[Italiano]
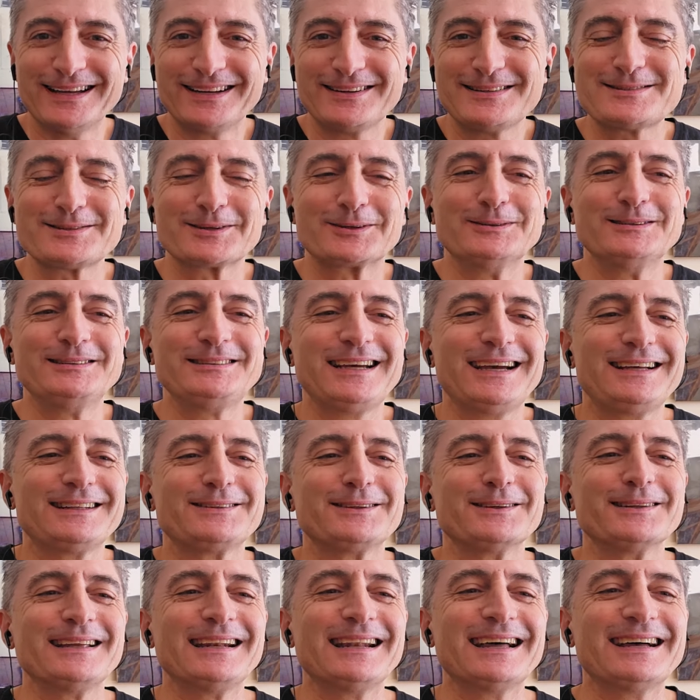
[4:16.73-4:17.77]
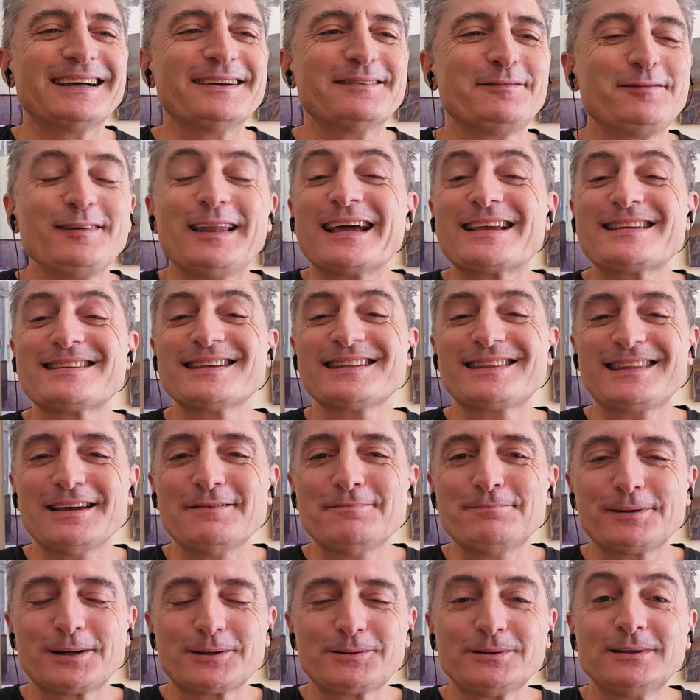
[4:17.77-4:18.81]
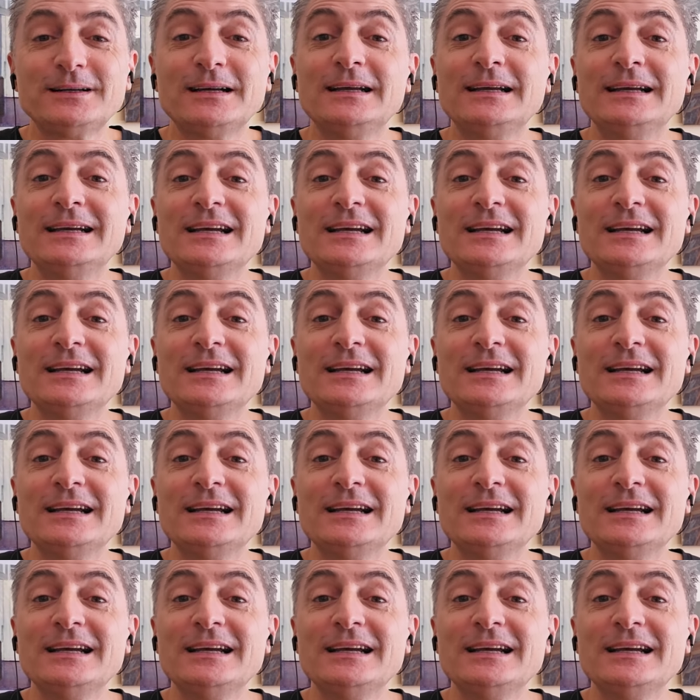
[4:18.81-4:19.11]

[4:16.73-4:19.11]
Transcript: questo concetto della flex temperature.